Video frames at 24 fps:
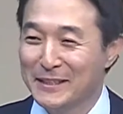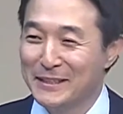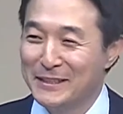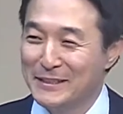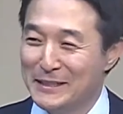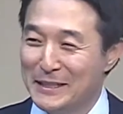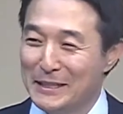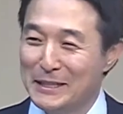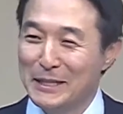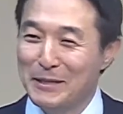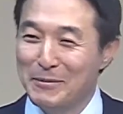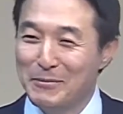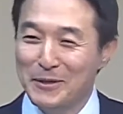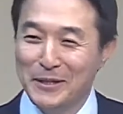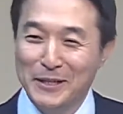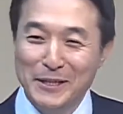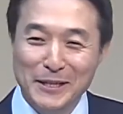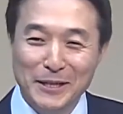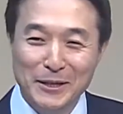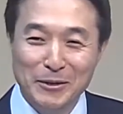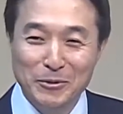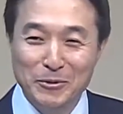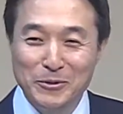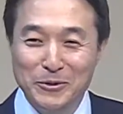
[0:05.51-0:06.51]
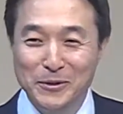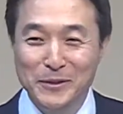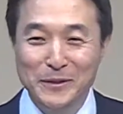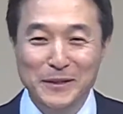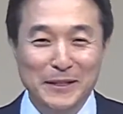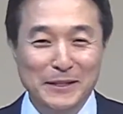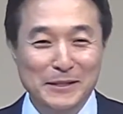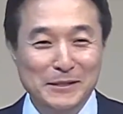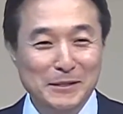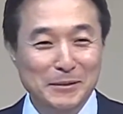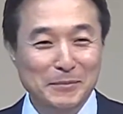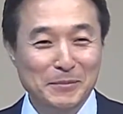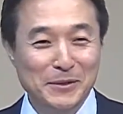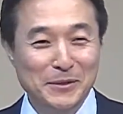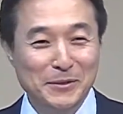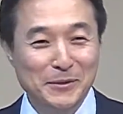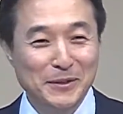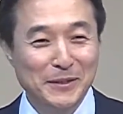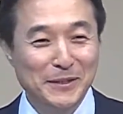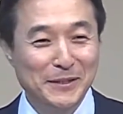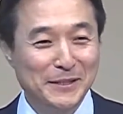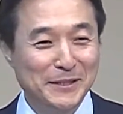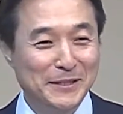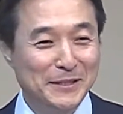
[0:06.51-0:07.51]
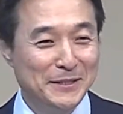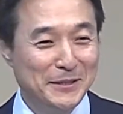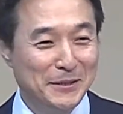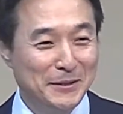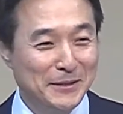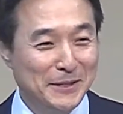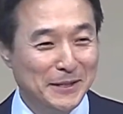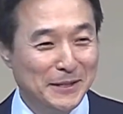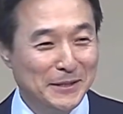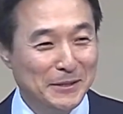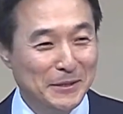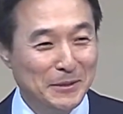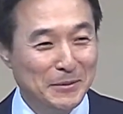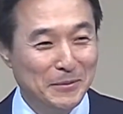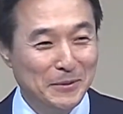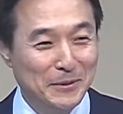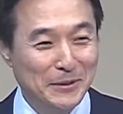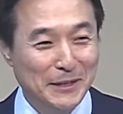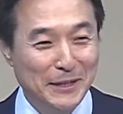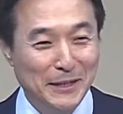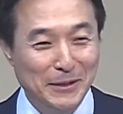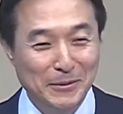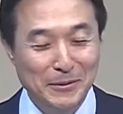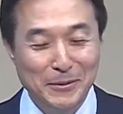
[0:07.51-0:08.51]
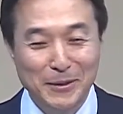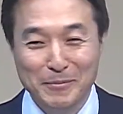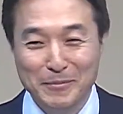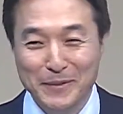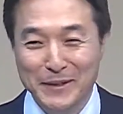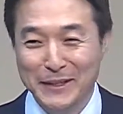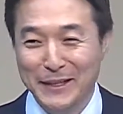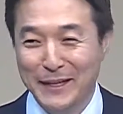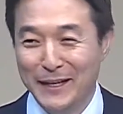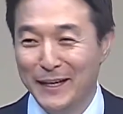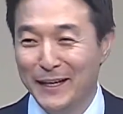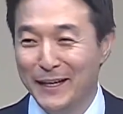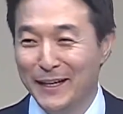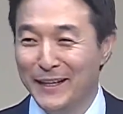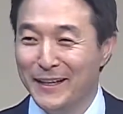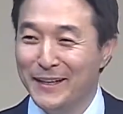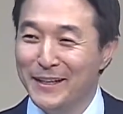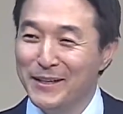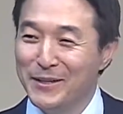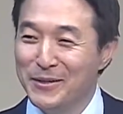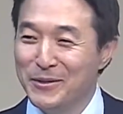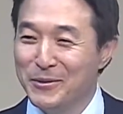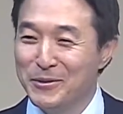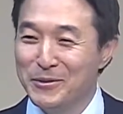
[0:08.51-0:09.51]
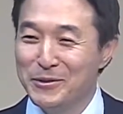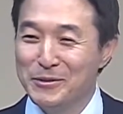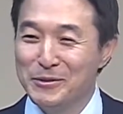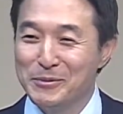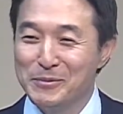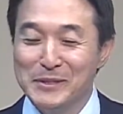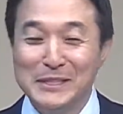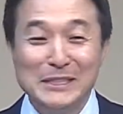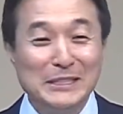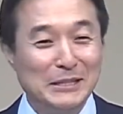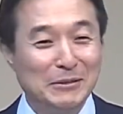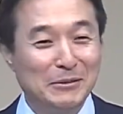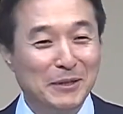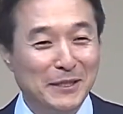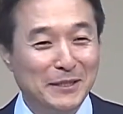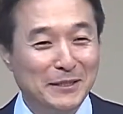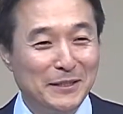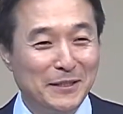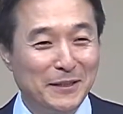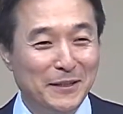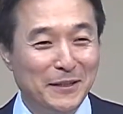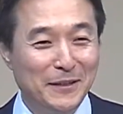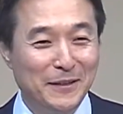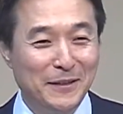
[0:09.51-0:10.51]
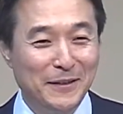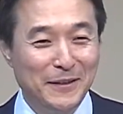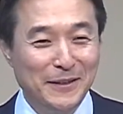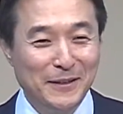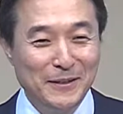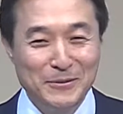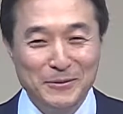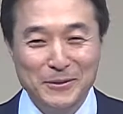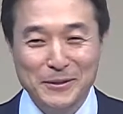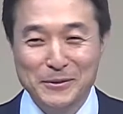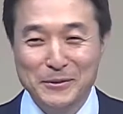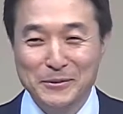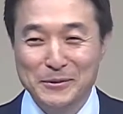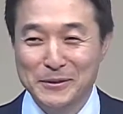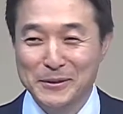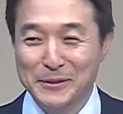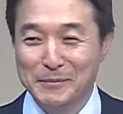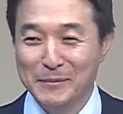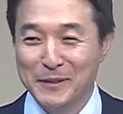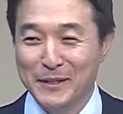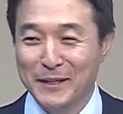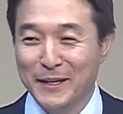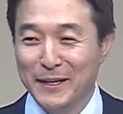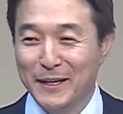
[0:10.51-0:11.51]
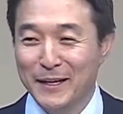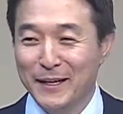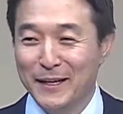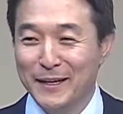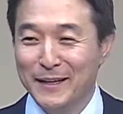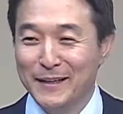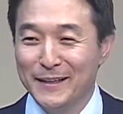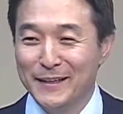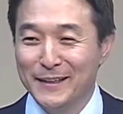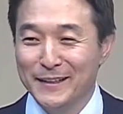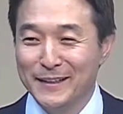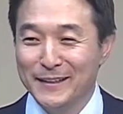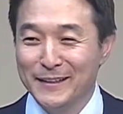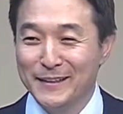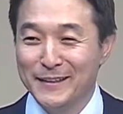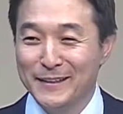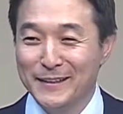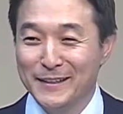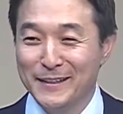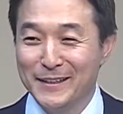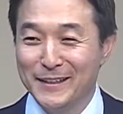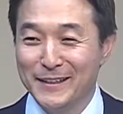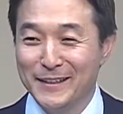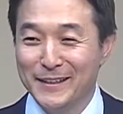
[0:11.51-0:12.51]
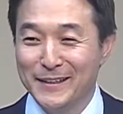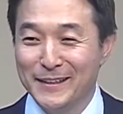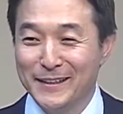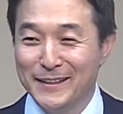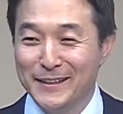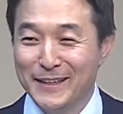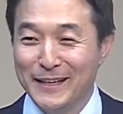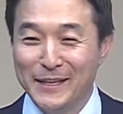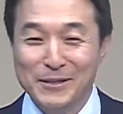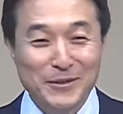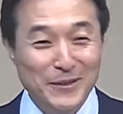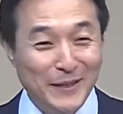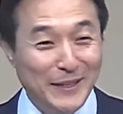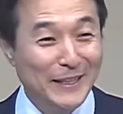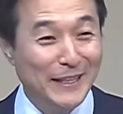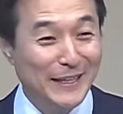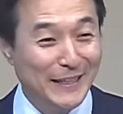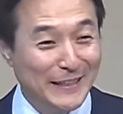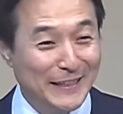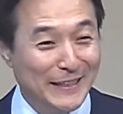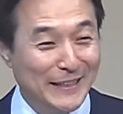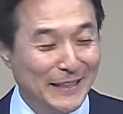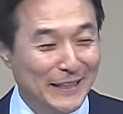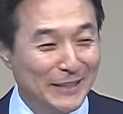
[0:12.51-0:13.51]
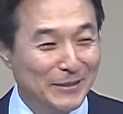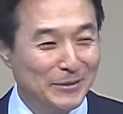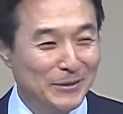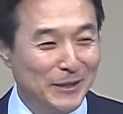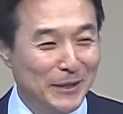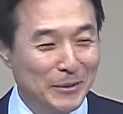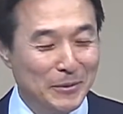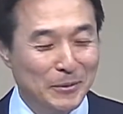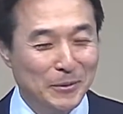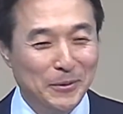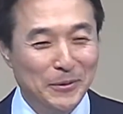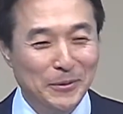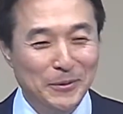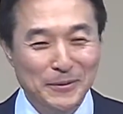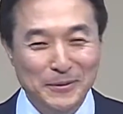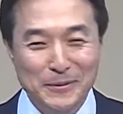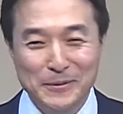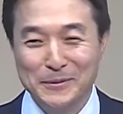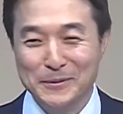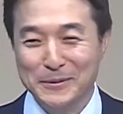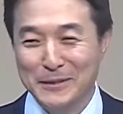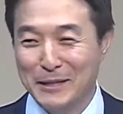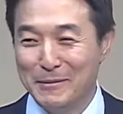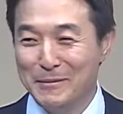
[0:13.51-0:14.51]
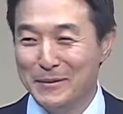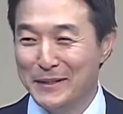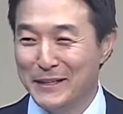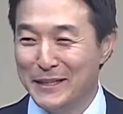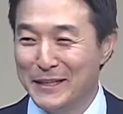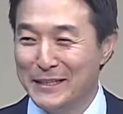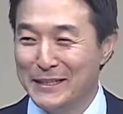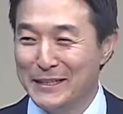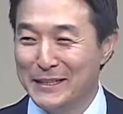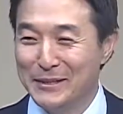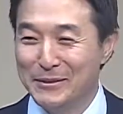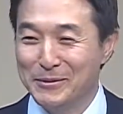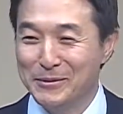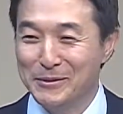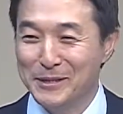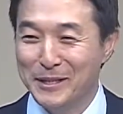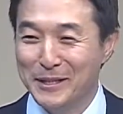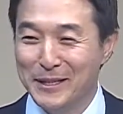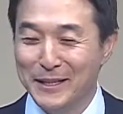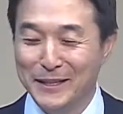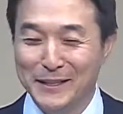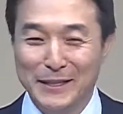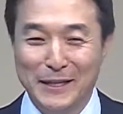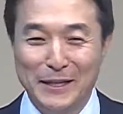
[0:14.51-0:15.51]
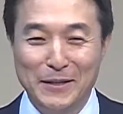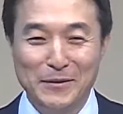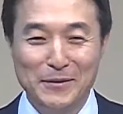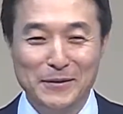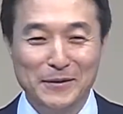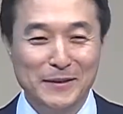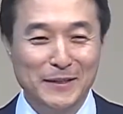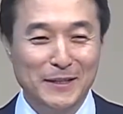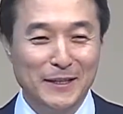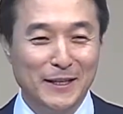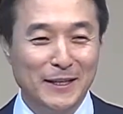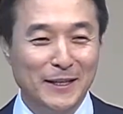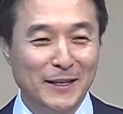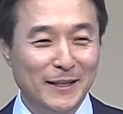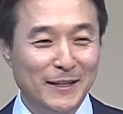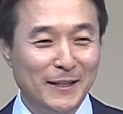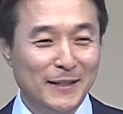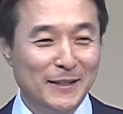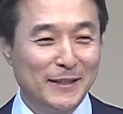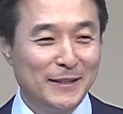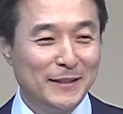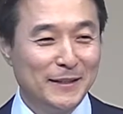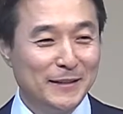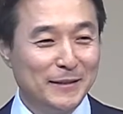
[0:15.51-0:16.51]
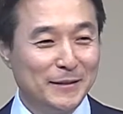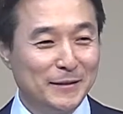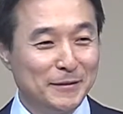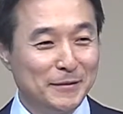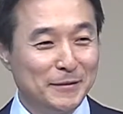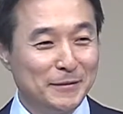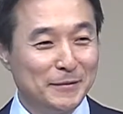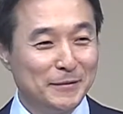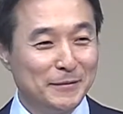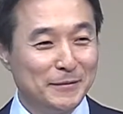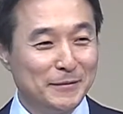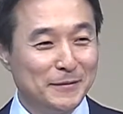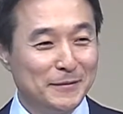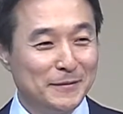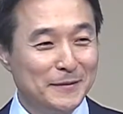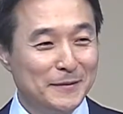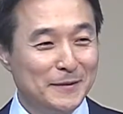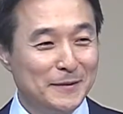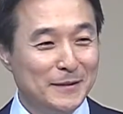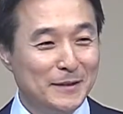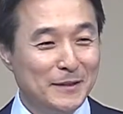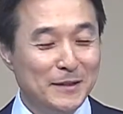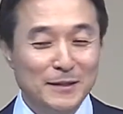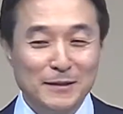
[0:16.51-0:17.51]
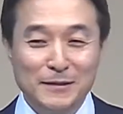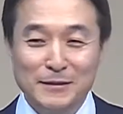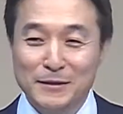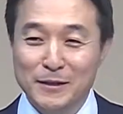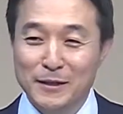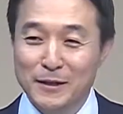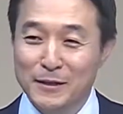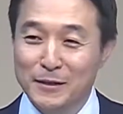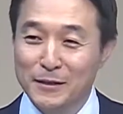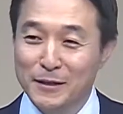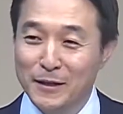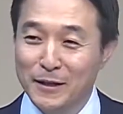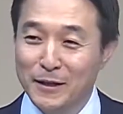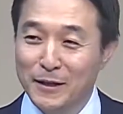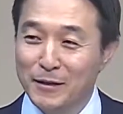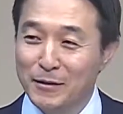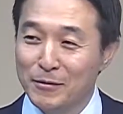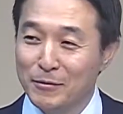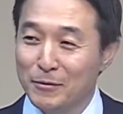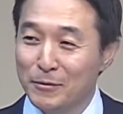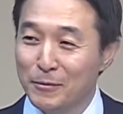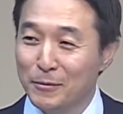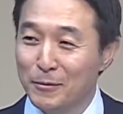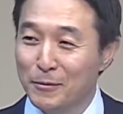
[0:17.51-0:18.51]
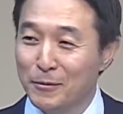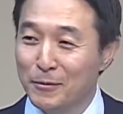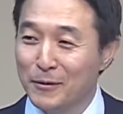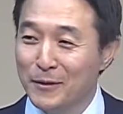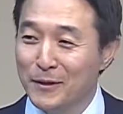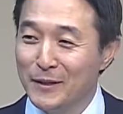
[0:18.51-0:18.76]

산타모니카 온누리교를 섬기고 있는 정장철 목사라고 합니다. 오늘 좀 일찍 와서 우리 교수님과 어, 학교에 대한 이야기도 나누고 또 삶에 대한 이야기도 잠깐 나눴는데 어, 제가 이렇게 또